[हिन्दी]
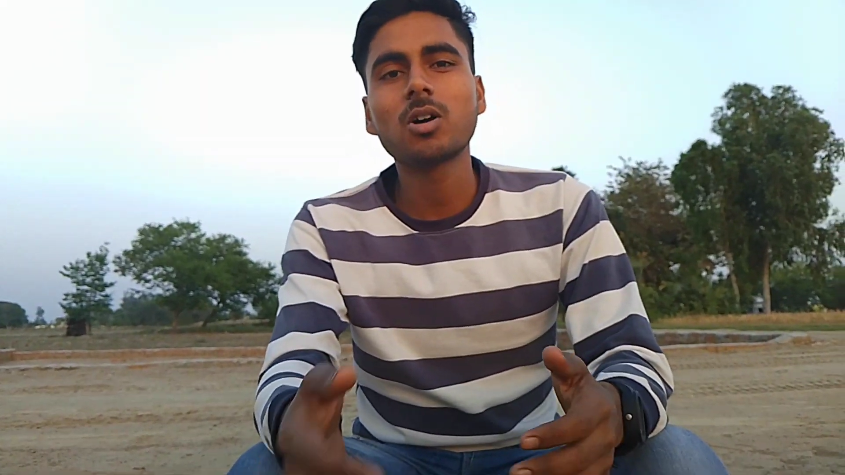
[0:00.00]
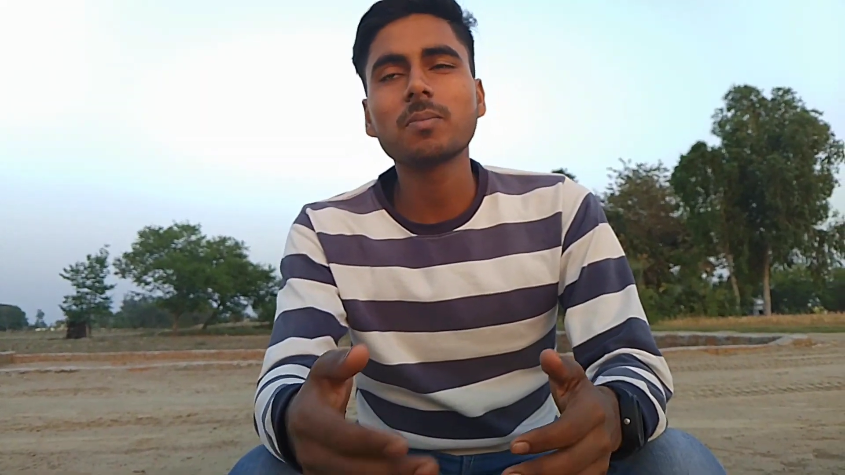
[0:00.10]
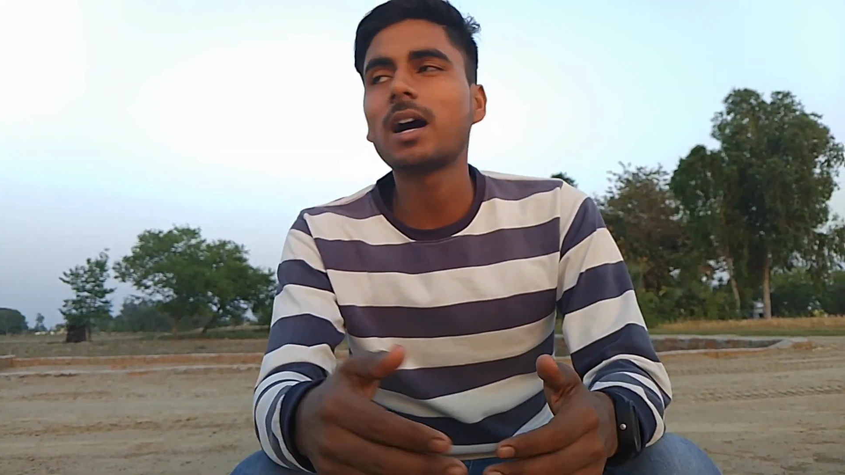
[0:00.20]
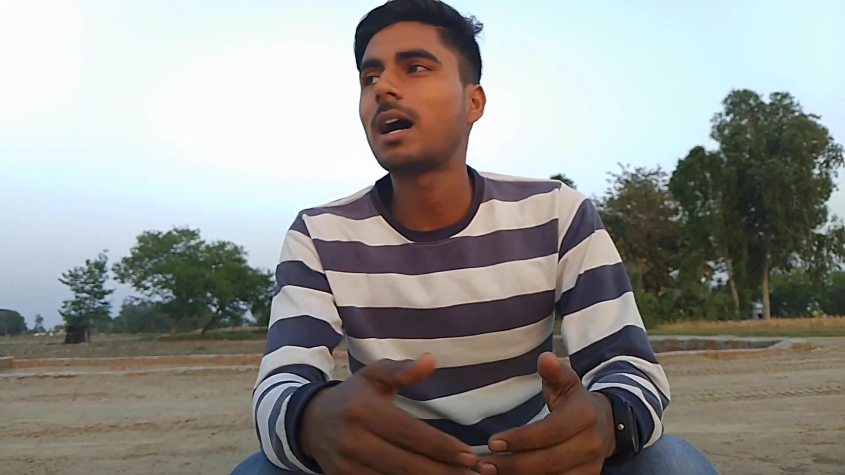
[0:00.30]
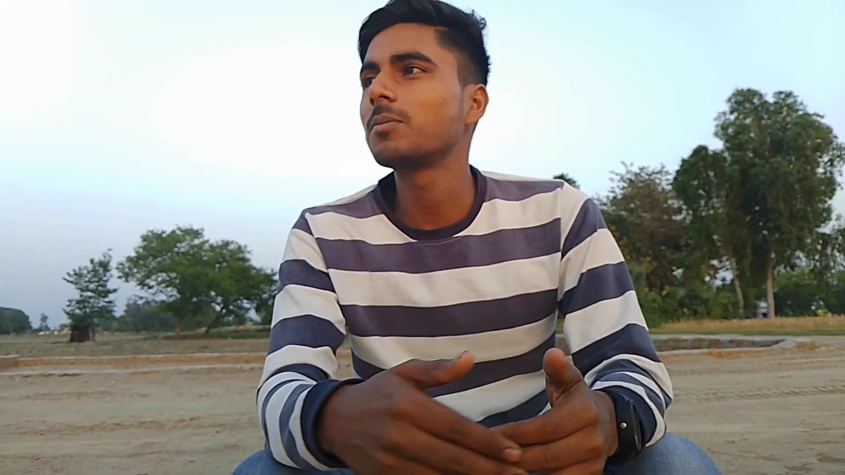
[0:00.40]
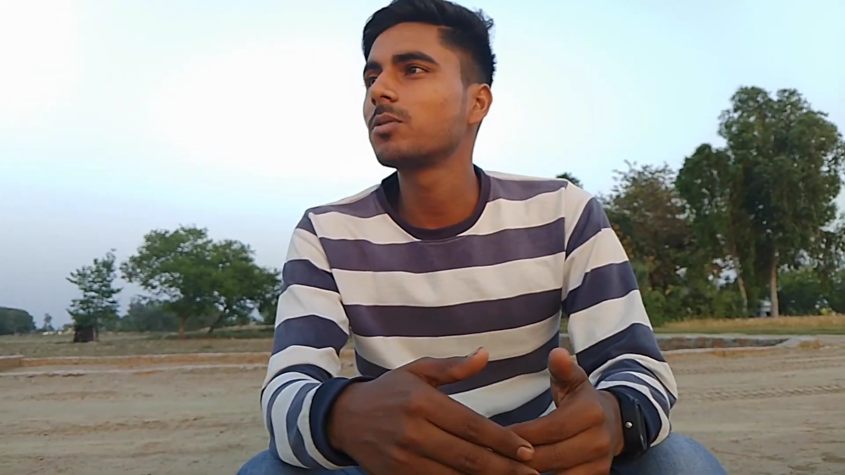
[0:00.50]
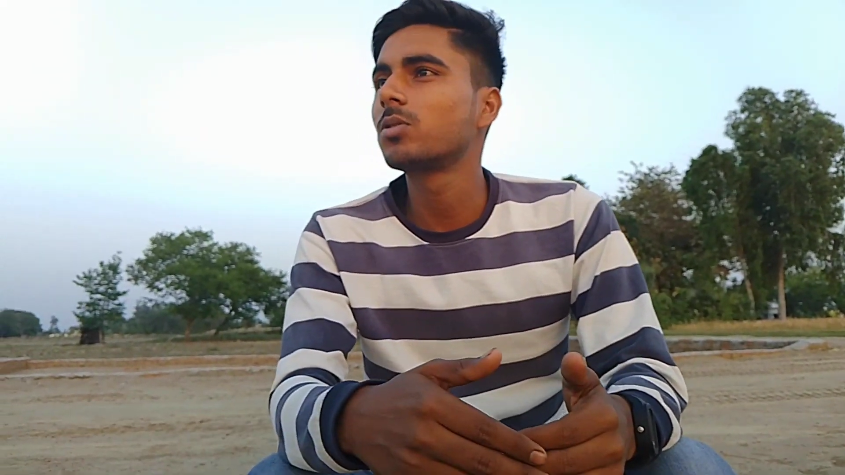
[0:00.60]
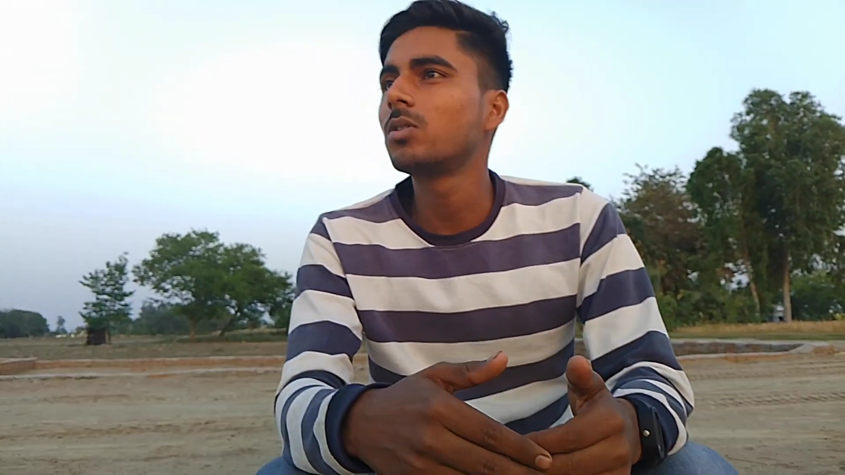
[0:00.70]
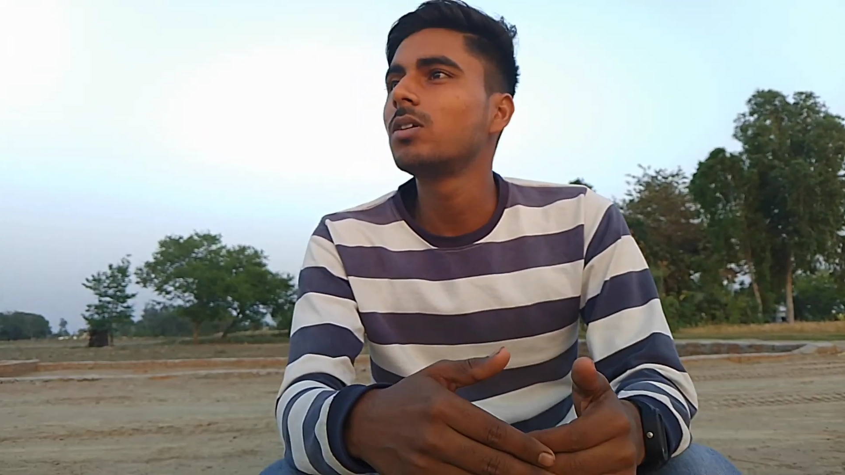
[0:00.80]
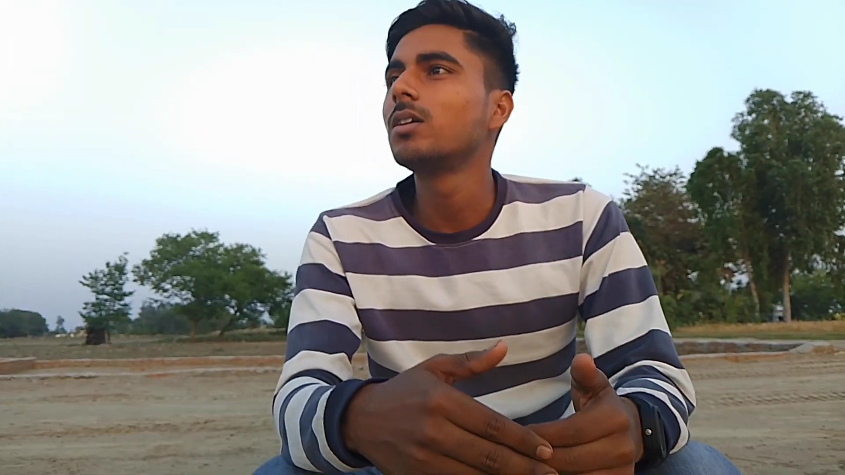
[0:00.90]
ब्लॉग में आप
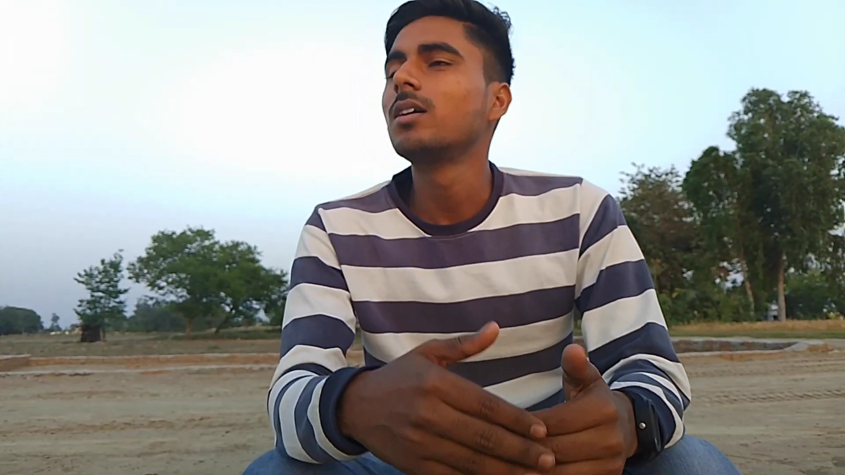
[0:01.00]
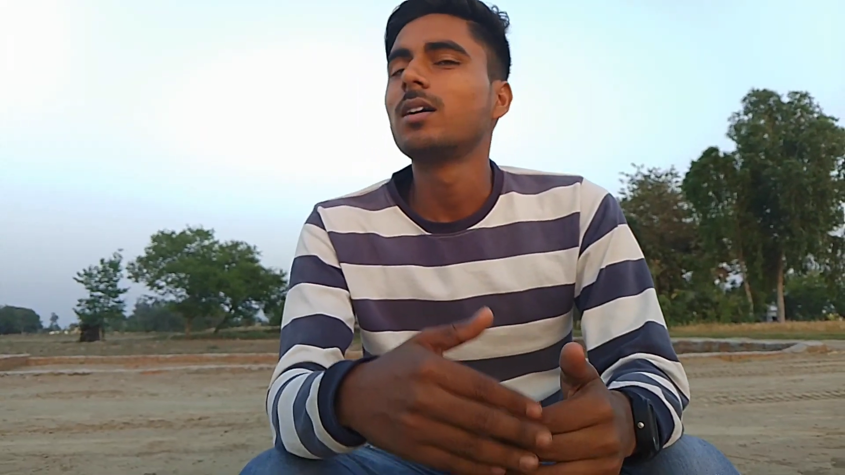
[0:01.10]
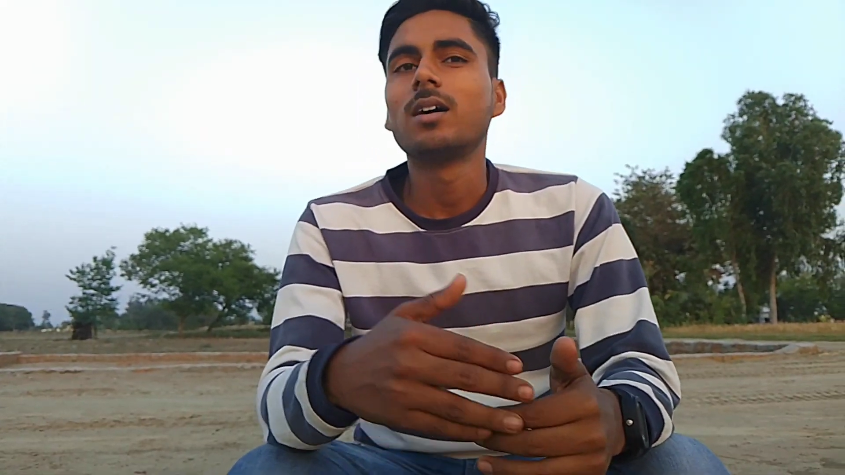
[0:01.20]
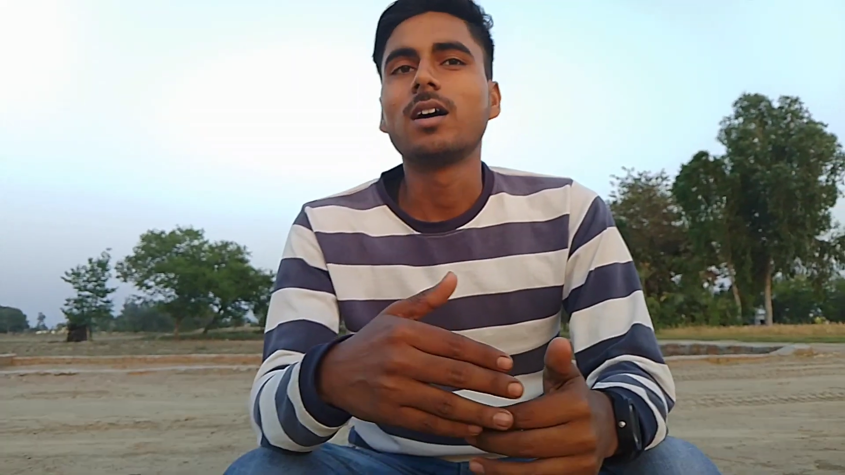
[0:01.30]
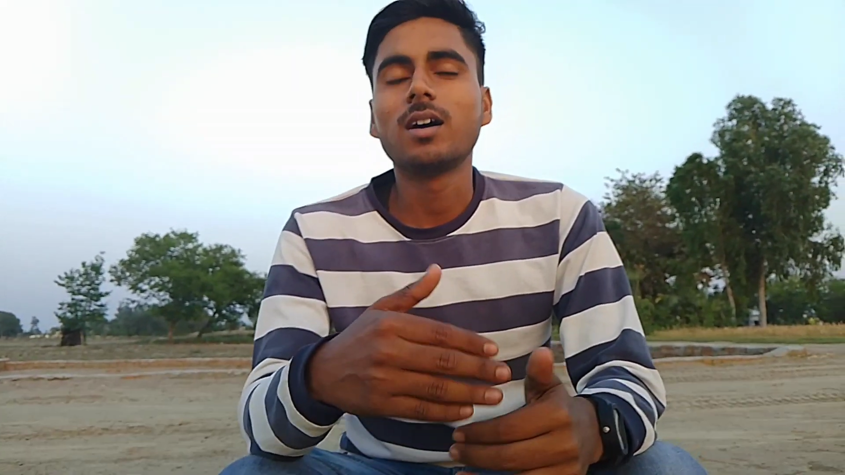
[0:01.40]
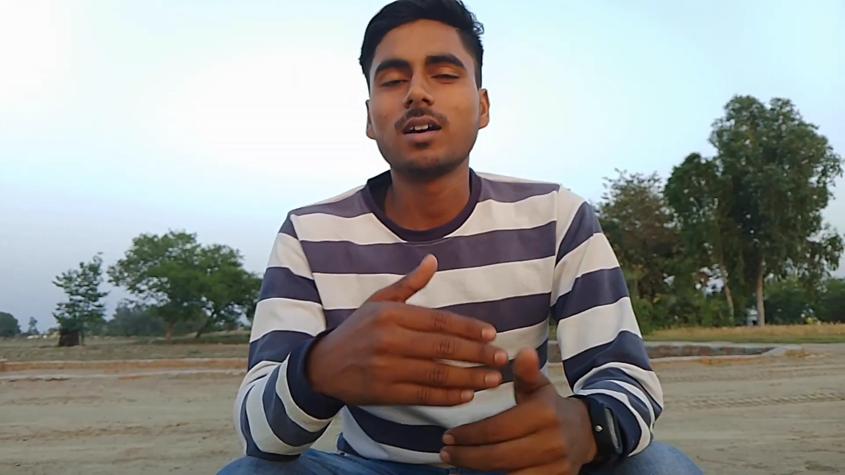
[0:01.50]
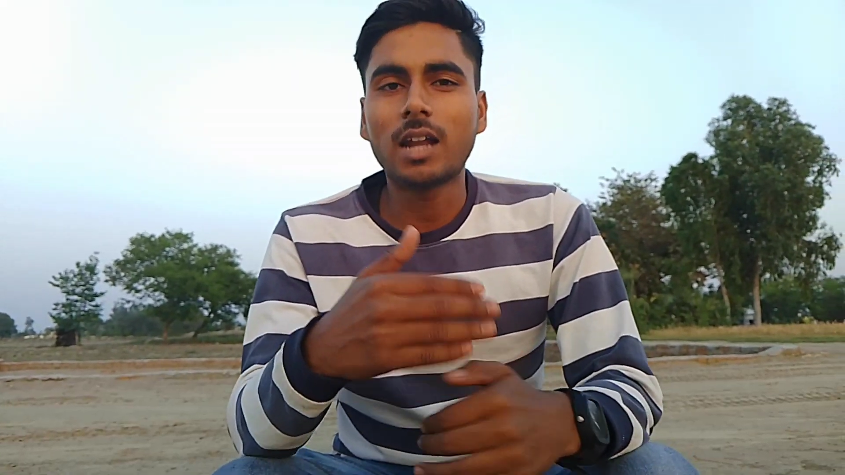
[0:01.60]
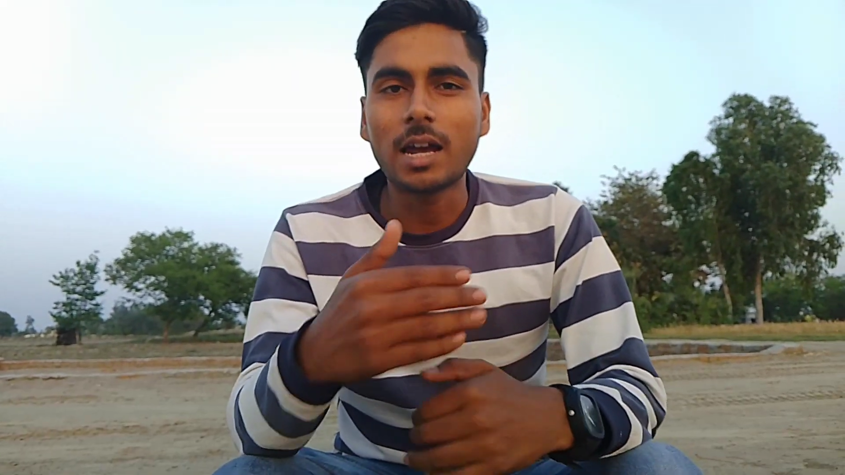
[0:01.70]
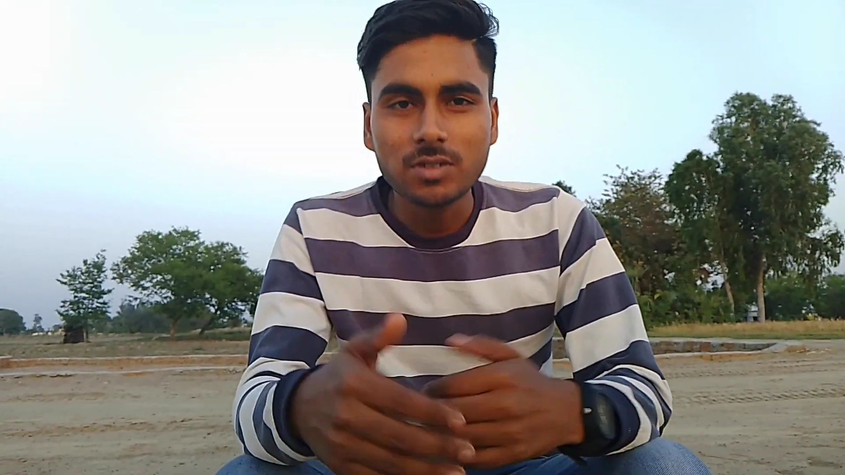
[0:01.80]
लोग को